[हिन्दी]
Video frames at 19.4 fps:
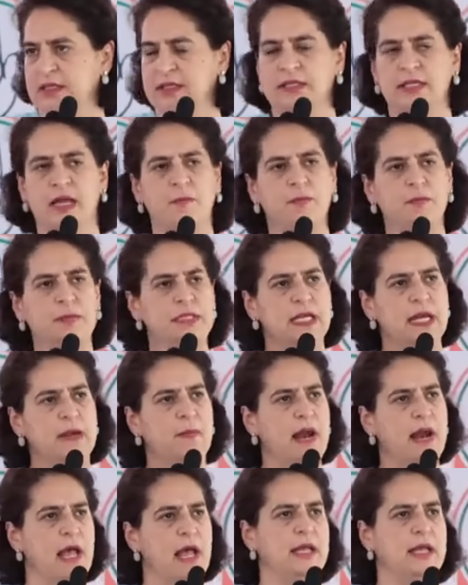सबसे
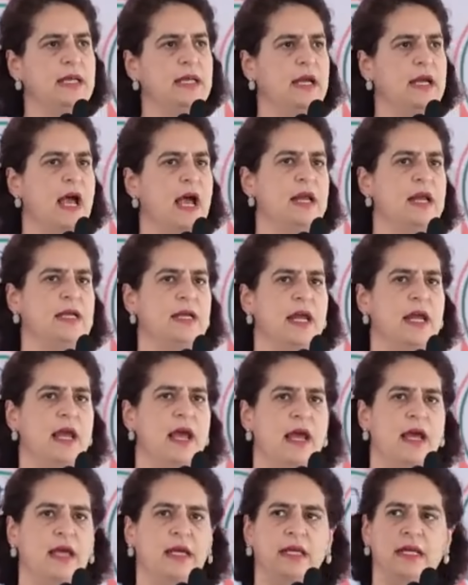बड़ा अधिकार ये
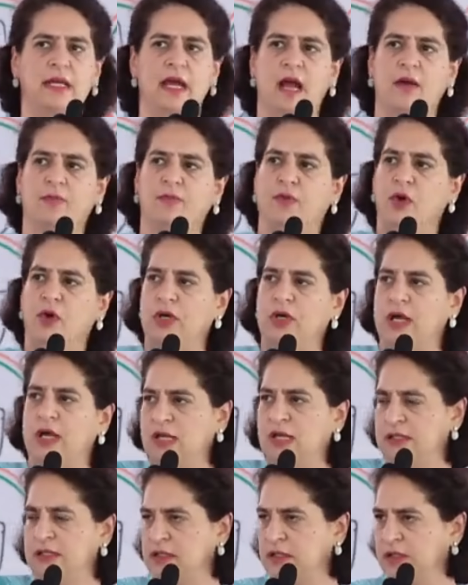है कि आप वोट
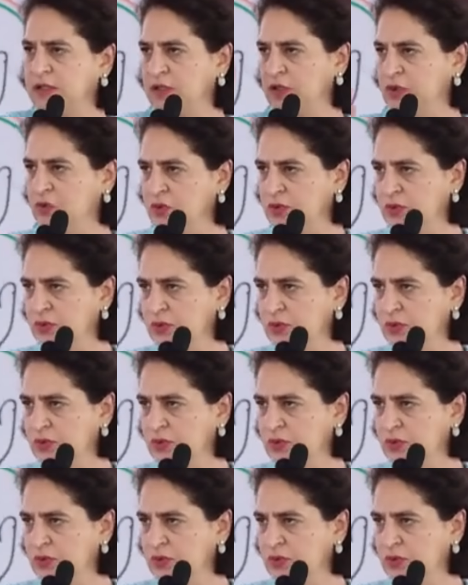डाल सकते हो